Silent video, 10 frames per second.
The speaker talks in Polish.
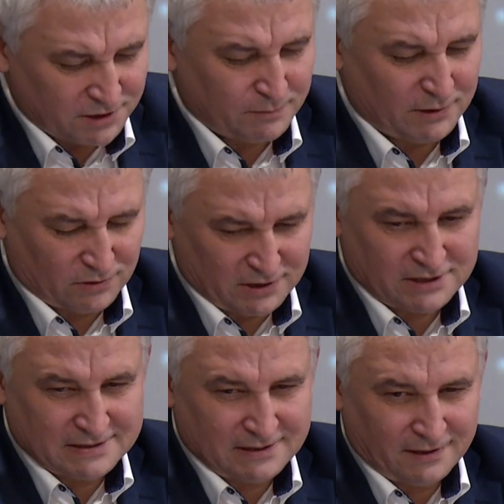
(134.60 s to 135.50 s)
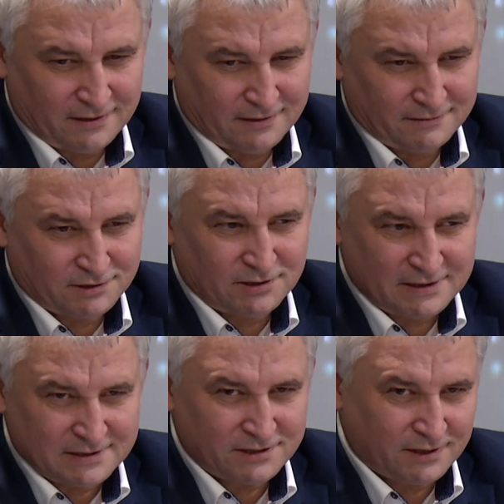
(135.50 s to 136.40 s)
chyba to nasze zdanie, że ty
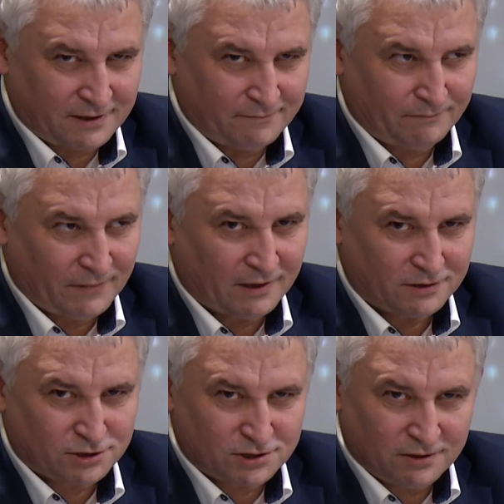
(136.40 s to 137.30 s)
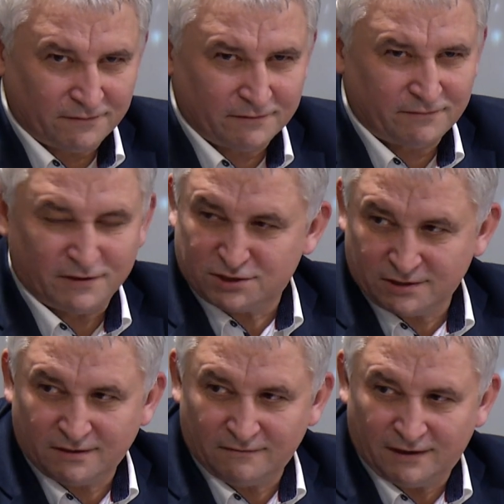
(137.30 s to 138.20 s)
jesteś takim Krzysztofem
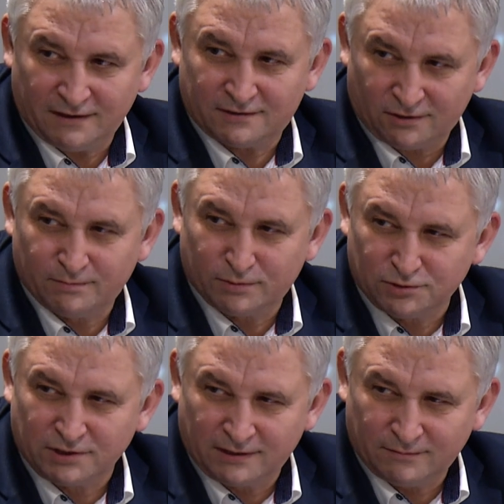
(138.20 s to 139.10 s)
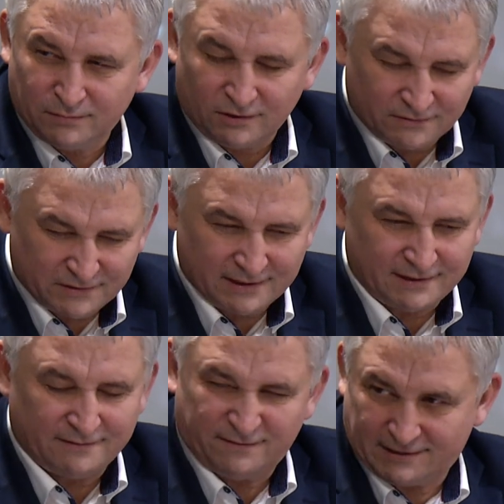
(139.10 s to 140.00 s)
Warzychą, ale trochę później, bo on
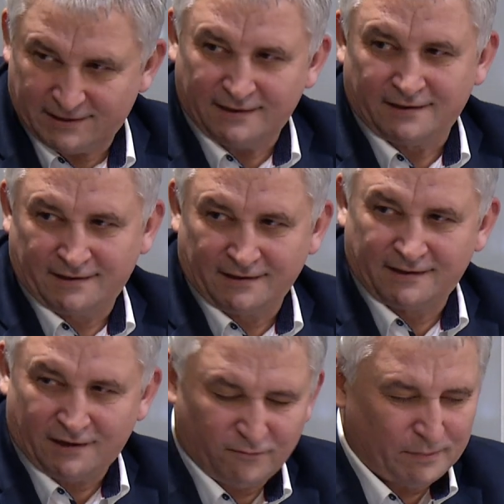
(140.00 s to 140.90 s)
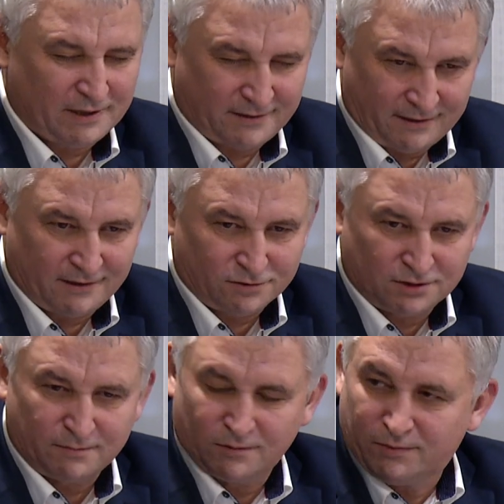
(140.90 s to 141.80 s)
wtedy w Atenach, jak grał w Panathinaikosie,
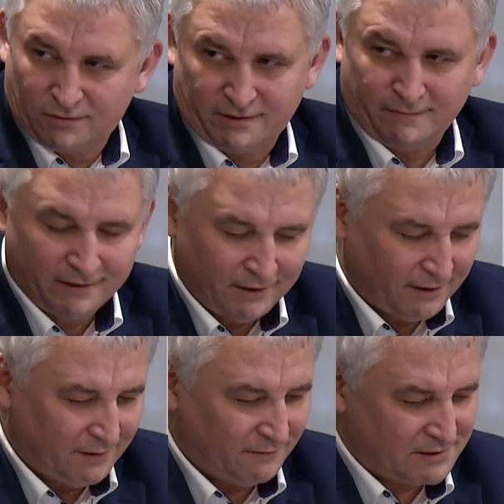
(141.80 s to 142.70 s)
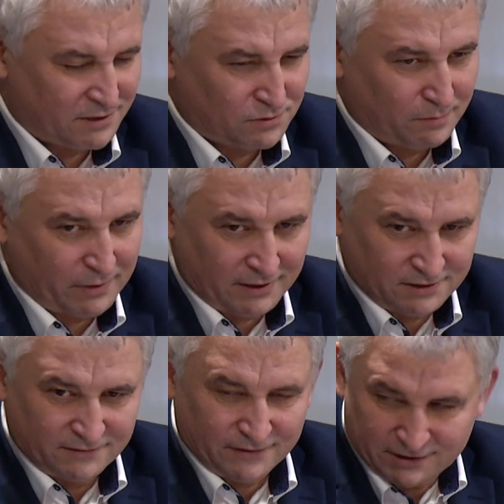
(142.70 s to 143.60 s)
był Bogiem. Wystarczyło pojechać
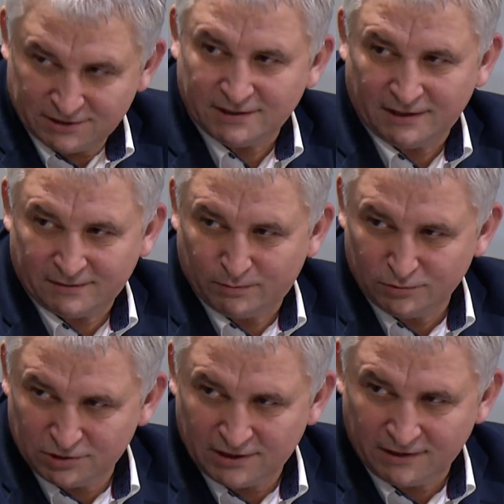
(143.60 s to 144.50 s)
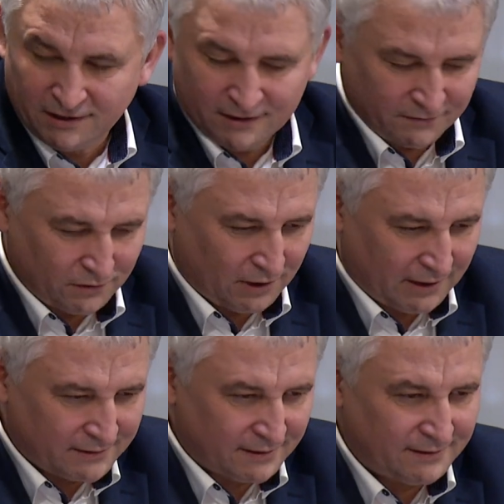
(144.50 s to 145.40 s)
20 lat później do
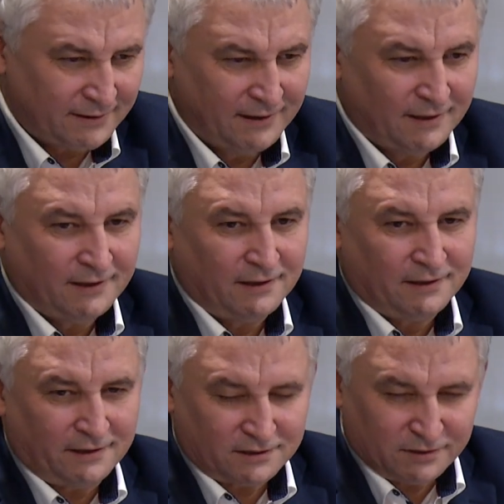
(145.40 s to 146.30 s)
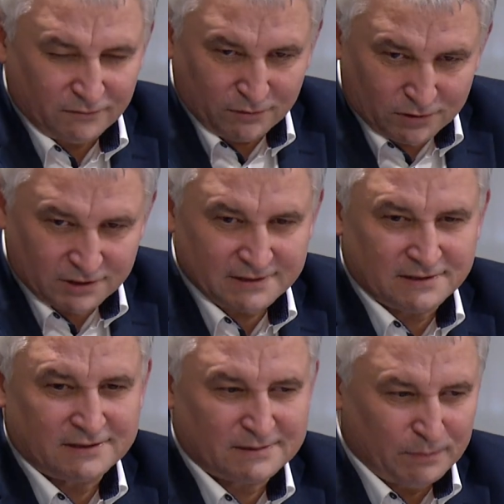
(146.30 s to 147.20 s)
Aten i jak się mówiło, że
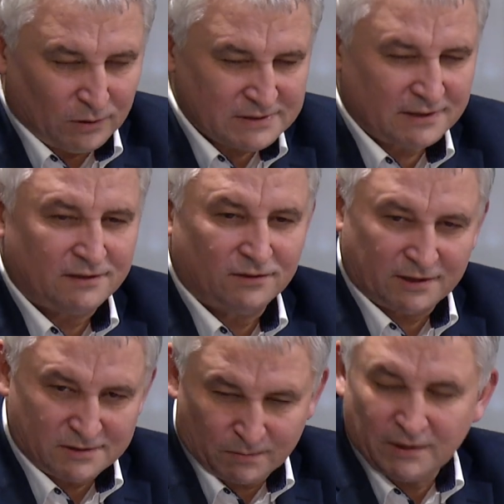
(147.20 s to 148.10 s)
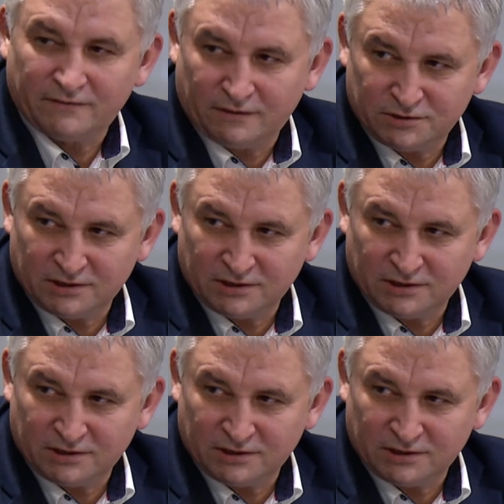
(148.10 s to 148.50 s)
jesteś z Polski, to od razu pojawiały się